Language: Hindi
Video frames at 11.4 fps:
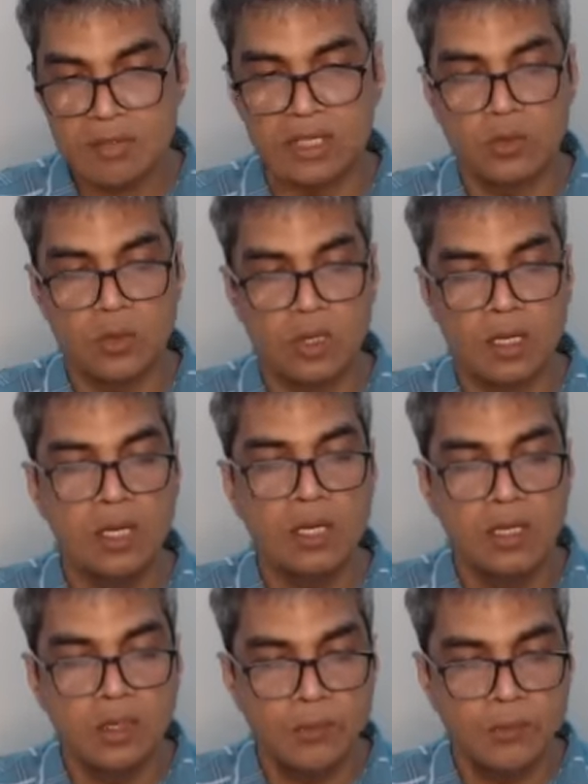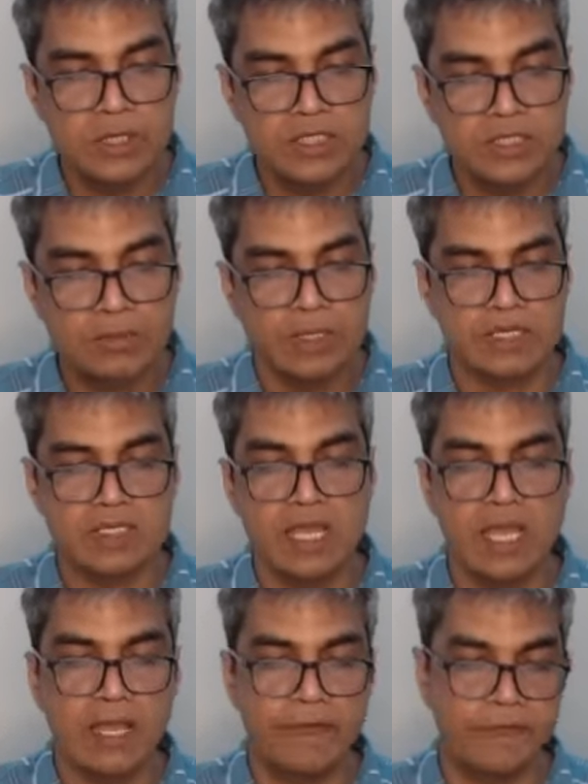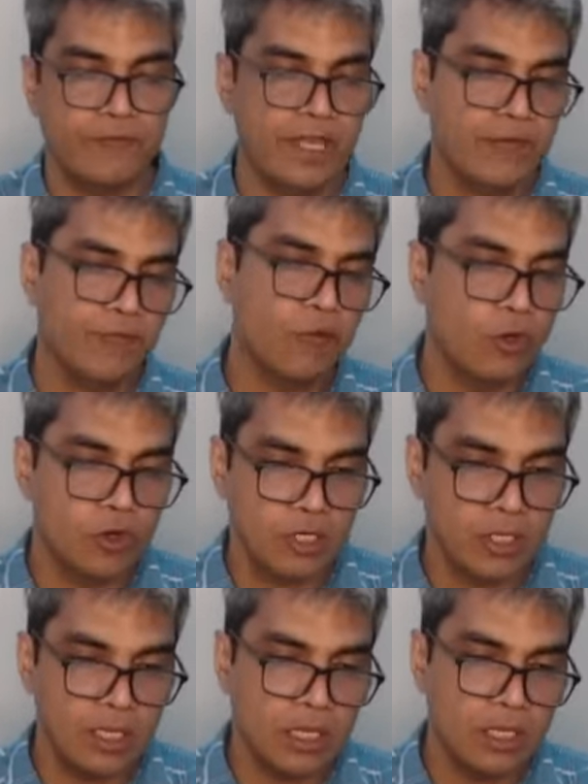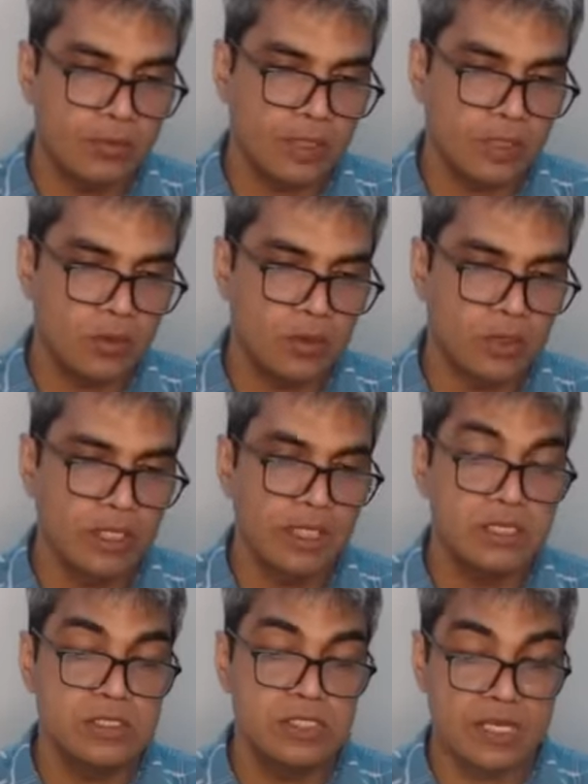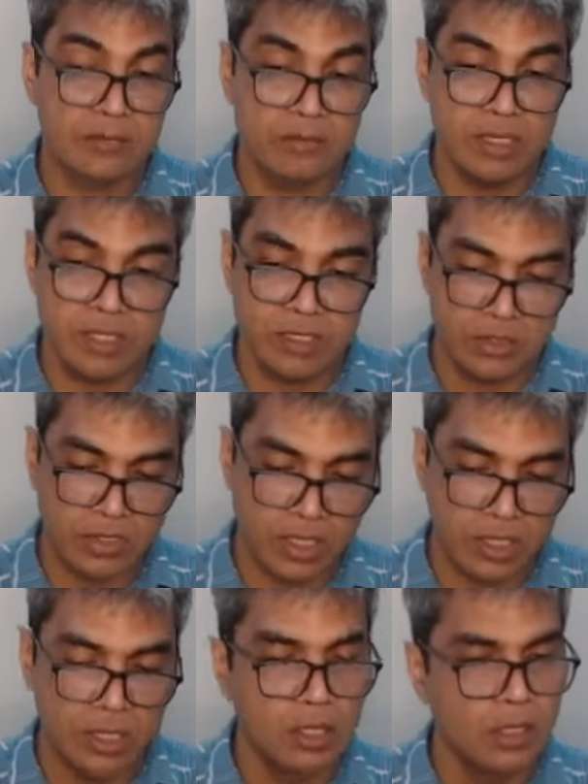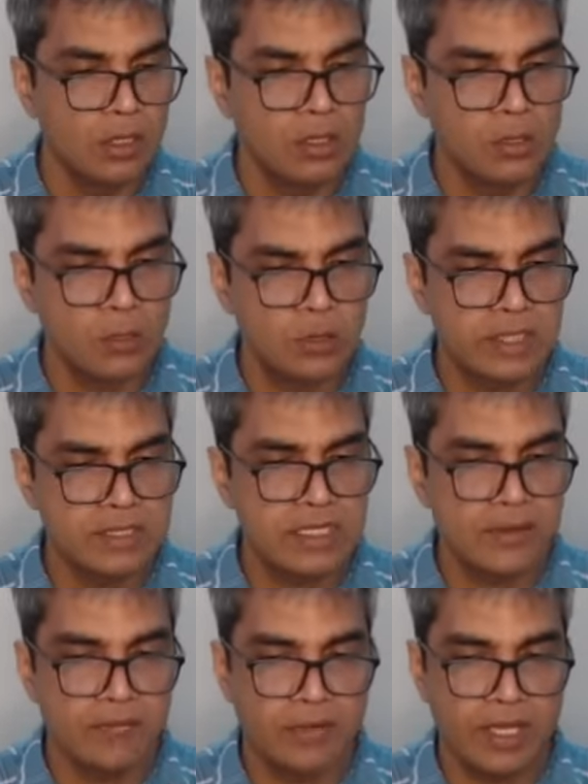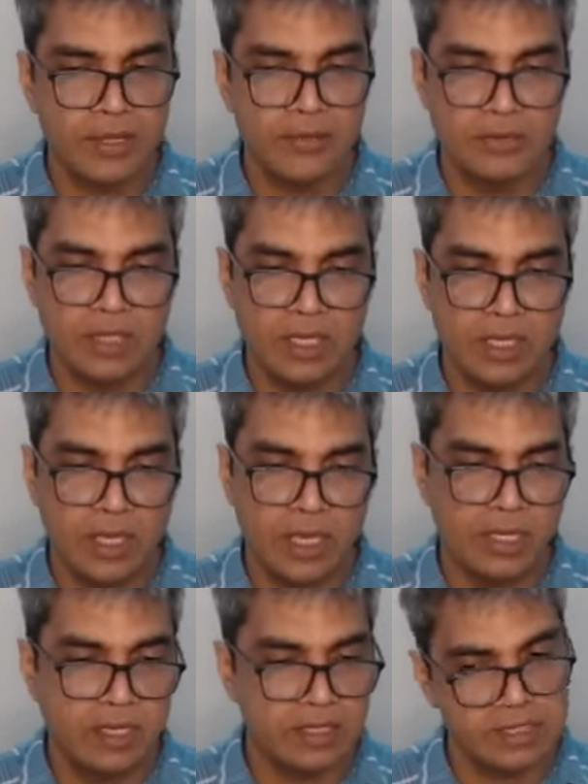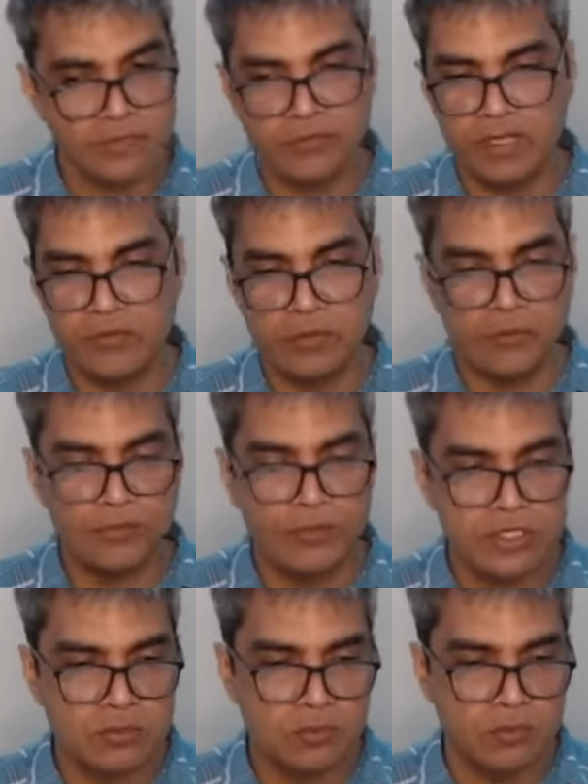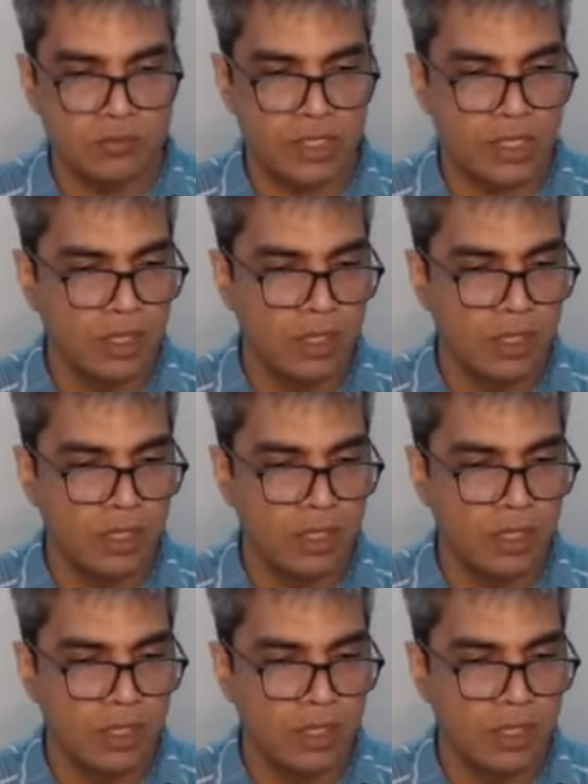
बाद होगा बिशप टेक्स एफ फाइव और यहाँ पर होगी ये चेक मेट की थ्रेट रुक टेक्स एफ फाइव देन नाइट टेक्स एफ फाइव ऑब्वियस मूव है